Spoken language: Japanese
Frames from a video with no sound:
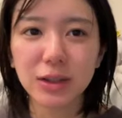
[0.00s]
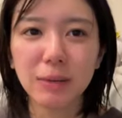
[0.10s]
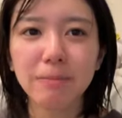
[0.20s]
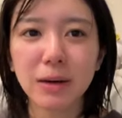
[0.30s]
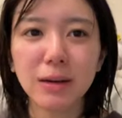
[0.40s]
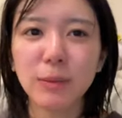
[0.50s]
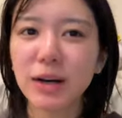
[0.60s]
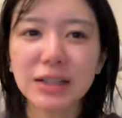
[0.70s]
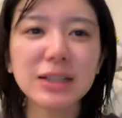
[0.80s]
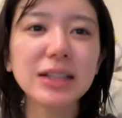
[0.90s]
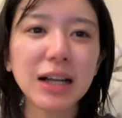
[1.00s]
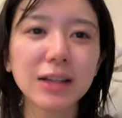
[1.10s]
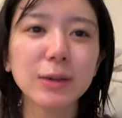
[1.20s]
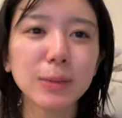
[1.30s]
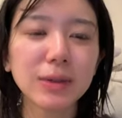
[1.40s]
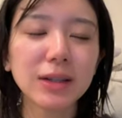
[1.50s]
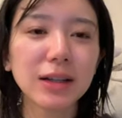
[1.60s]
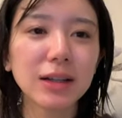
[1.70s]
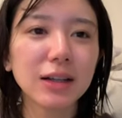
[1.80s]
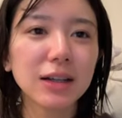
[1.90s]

やっぱもう買っちゃえと思って、